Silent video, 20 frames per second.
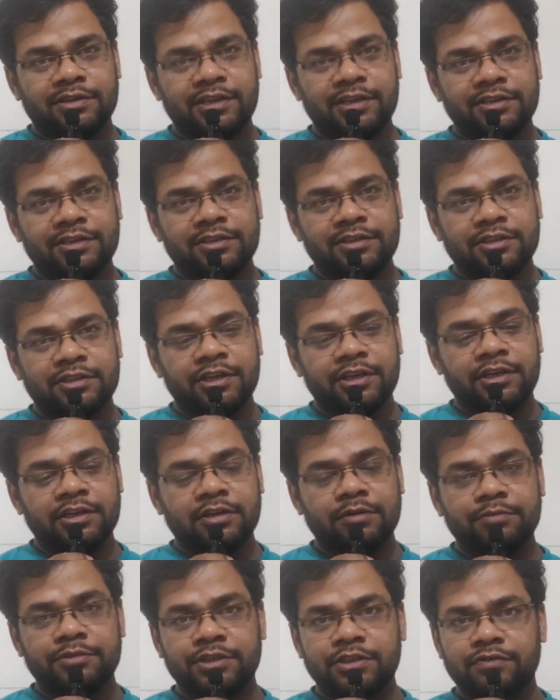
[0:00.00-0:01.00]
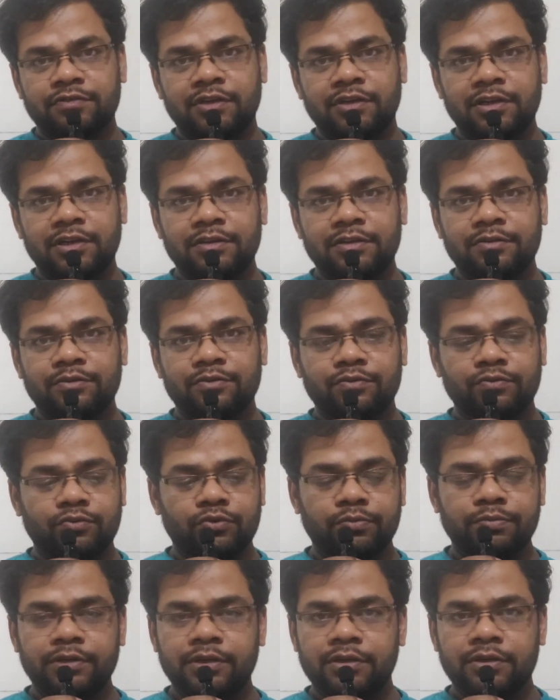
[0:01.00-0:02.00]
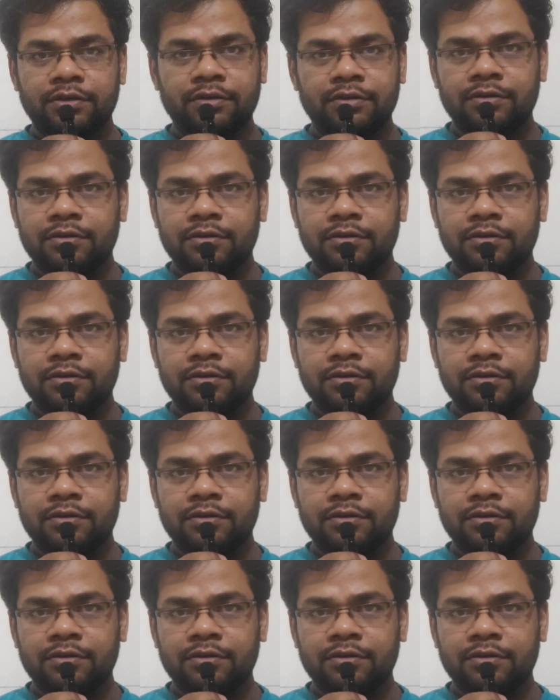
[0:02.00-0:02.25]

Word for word: ट्रिक्स थे इनकम ट्रिक्स वाले वो भी